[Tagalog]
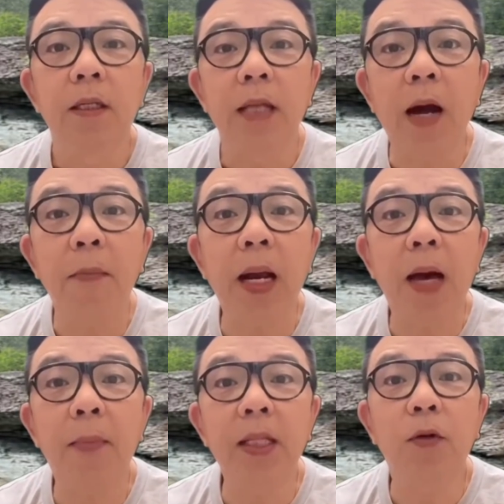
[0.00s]
Nang
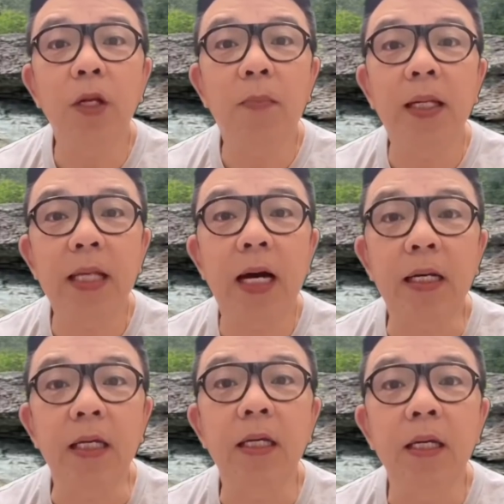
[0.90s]
malaman daw ni
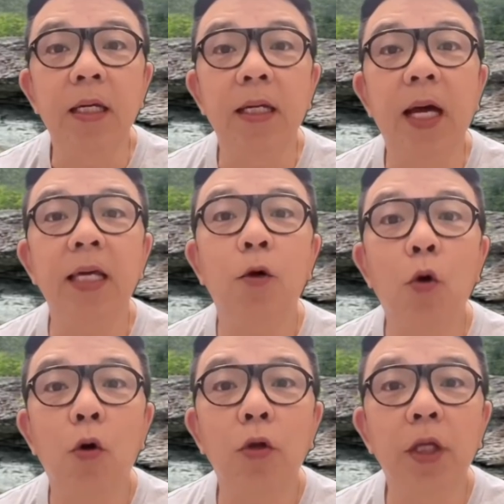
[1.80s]
Bandari na
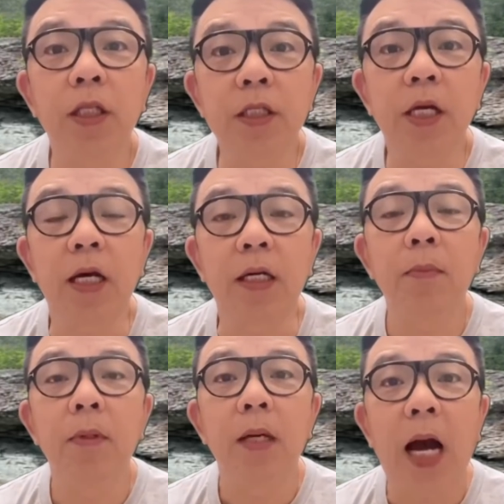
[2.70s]
i-audit siya,
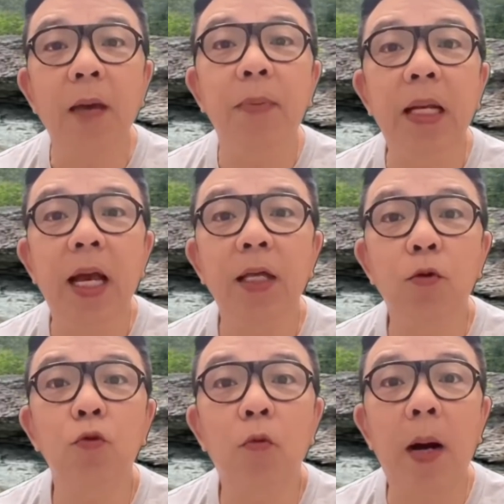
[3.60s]
ay bigla
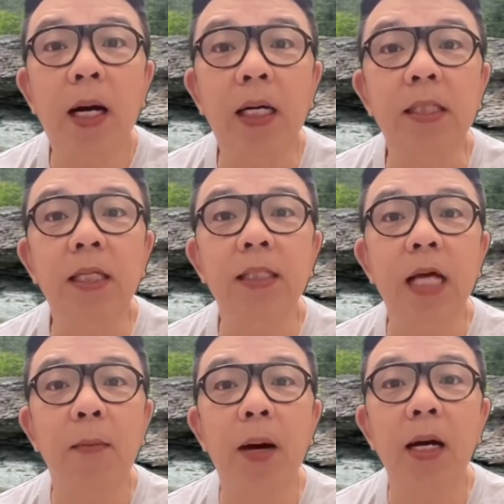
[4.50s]
itong tumakas
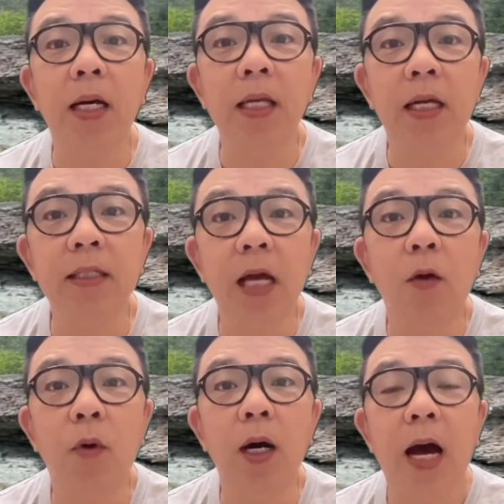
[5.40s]
kasama ang kanyang
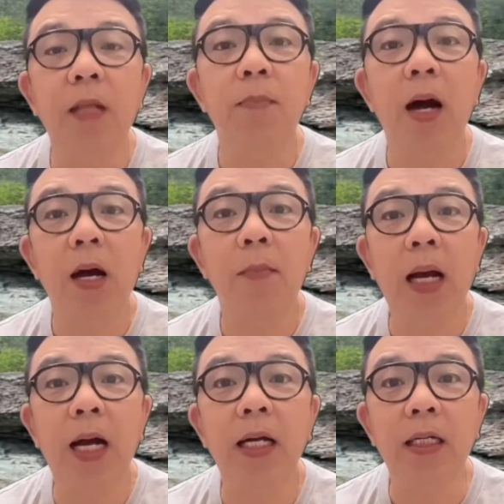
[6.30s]
asawa at mga
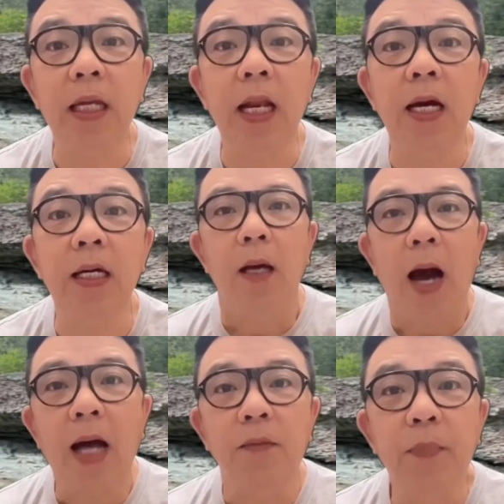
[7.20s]
kamag-anak nila.
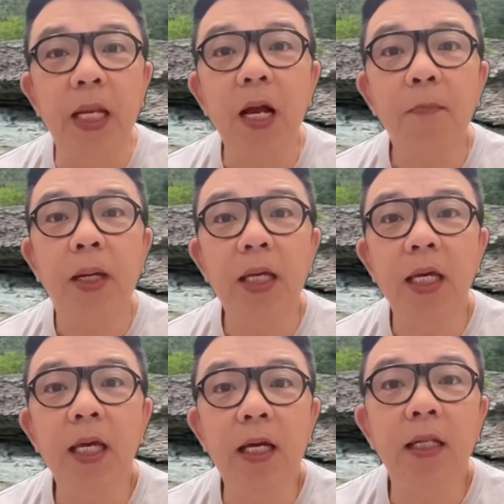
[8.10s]
At bilang
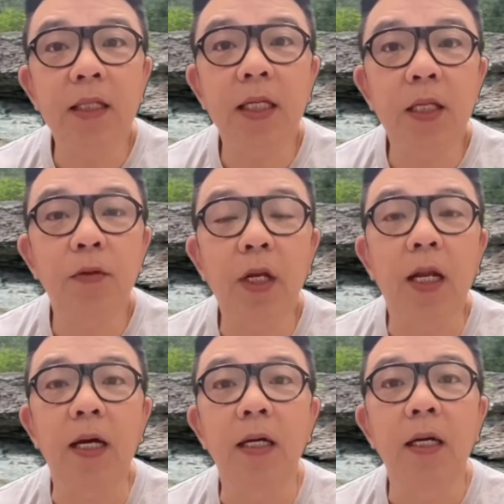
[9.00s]
paghihiganti daw
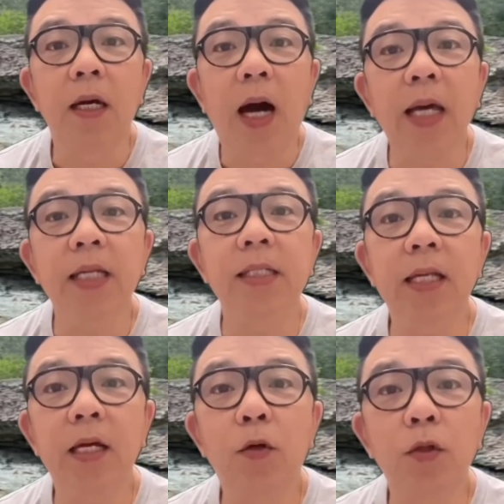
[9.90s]
nila, ay
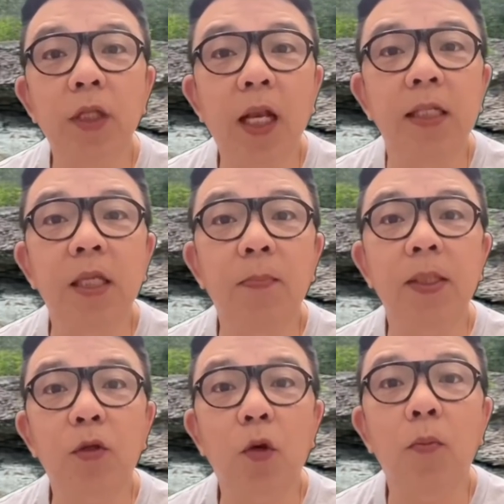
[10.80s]
isinangkot nila si
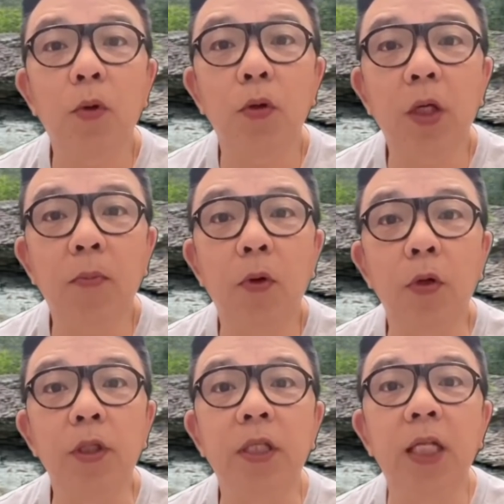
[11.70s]
Pastor Apollo
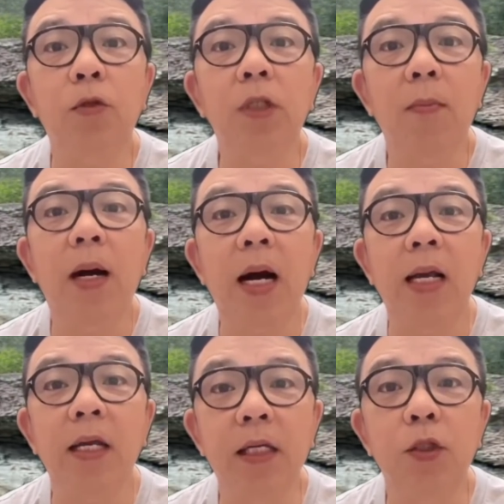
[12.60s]
Kiboloy dito sa mga
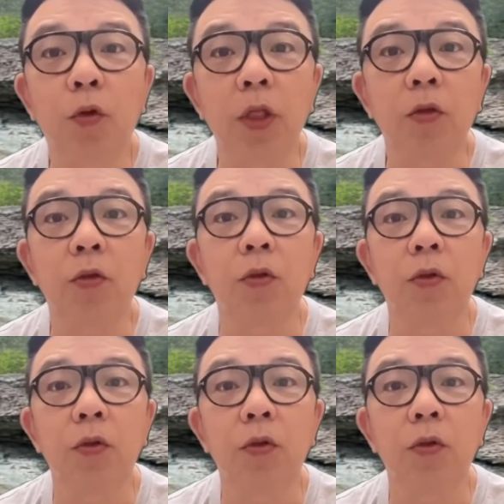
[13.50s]
aligasyong ito.